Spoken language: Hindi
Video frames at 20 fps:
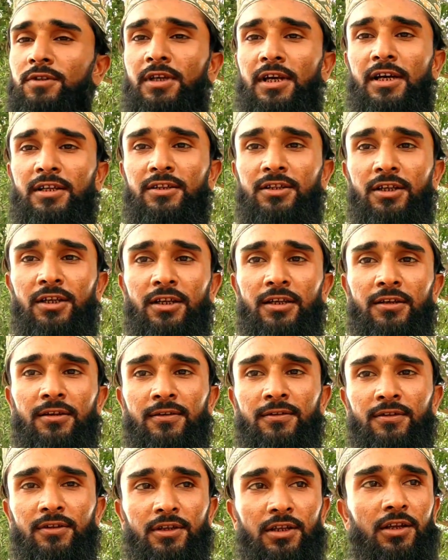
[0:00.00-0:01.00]
या तीन
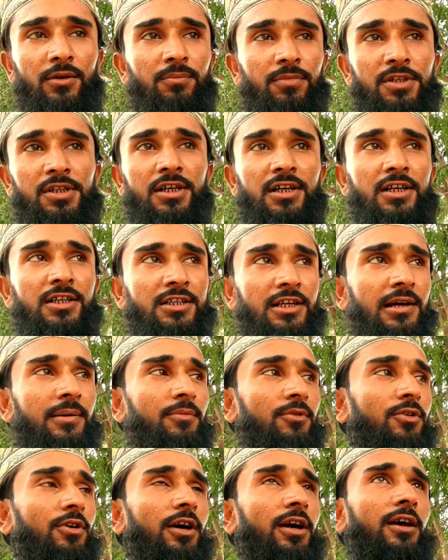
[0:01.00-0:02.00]
तीन बजे का
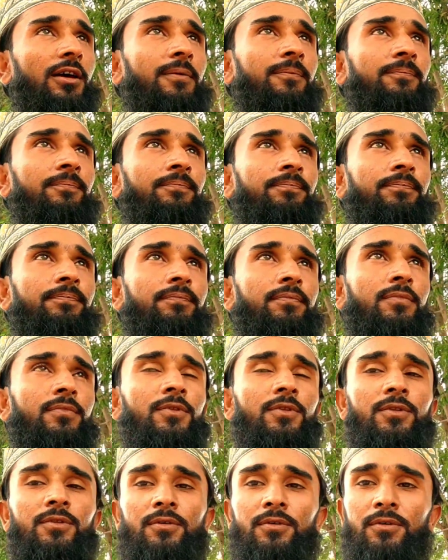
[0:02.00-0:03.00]
टाइम हो गया है
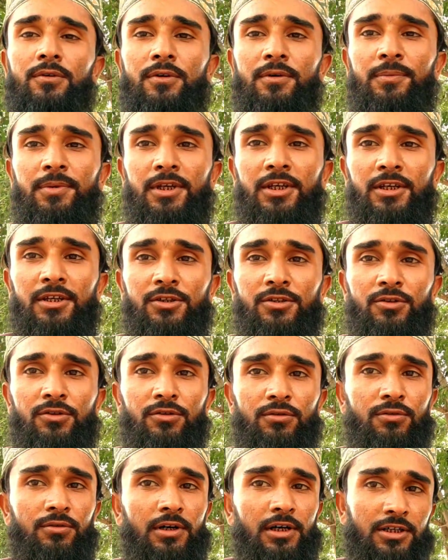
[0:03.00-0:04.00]
तो अभी जो
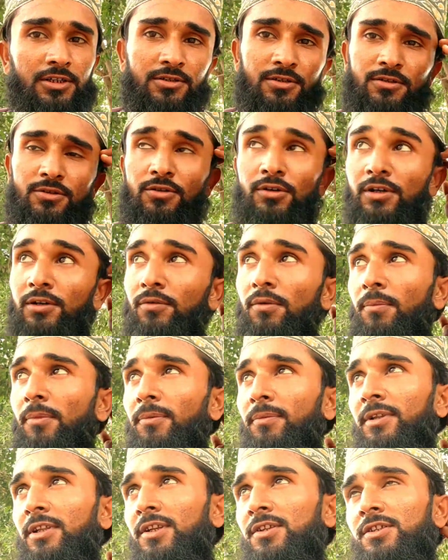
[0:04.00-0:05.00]
आज जो है वो मैं
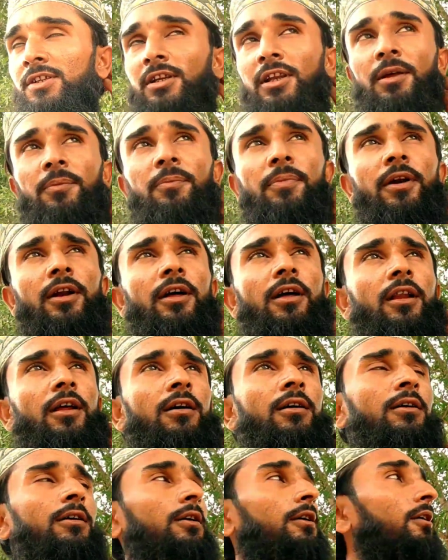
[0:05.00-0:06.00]
मदरसे नहीं पढ़ा रहा
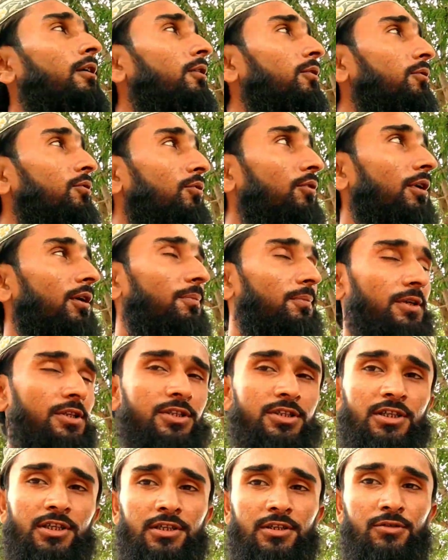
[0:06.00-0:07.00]
क्योंकि
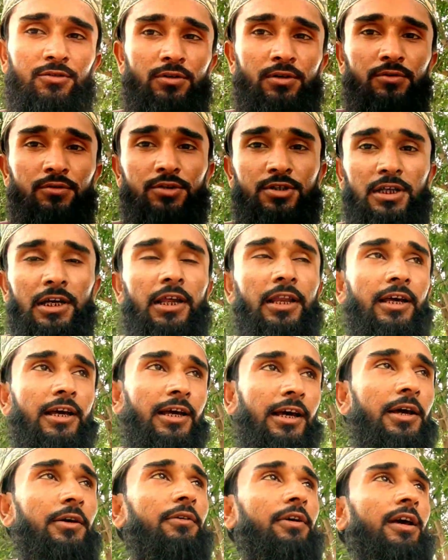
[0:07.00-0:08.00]
बच्चे जो है वो सारे
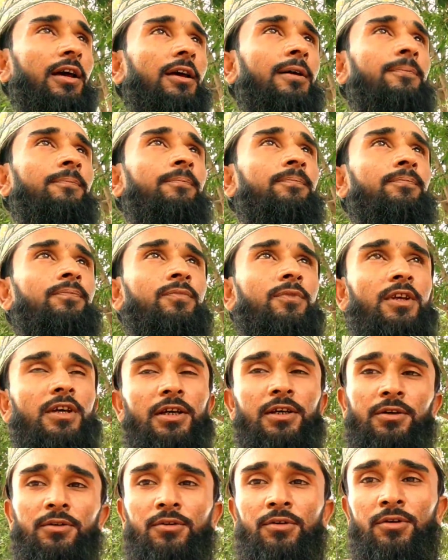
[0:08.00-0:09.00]
गए हुए हैं
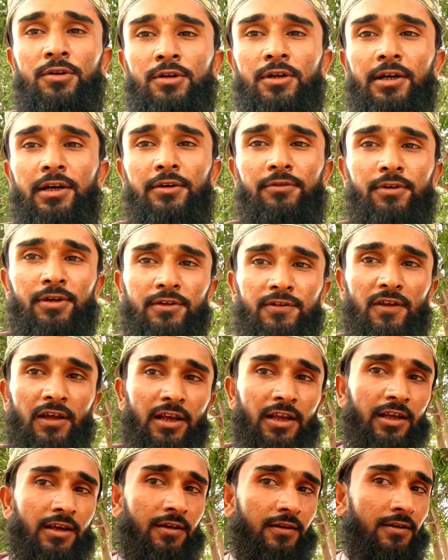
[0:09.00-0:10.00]
कहीं और गए हुए
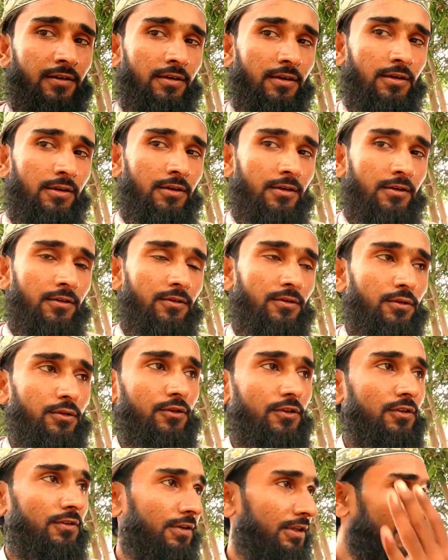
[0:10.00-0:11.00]
सारे तो
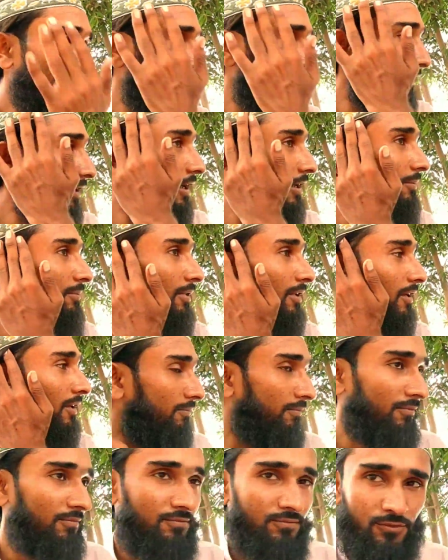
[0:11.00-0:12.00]
उसी वजह से आज मतलब
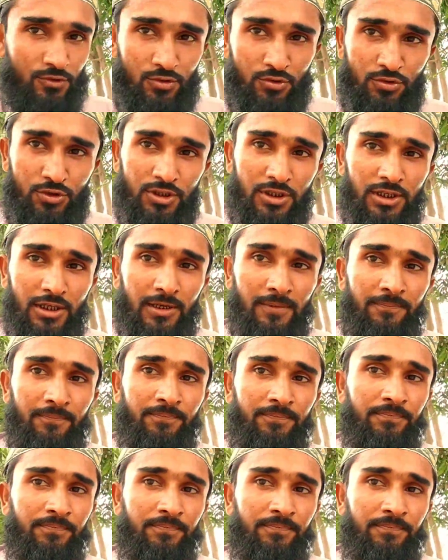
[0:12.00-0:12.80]
छुट्टी है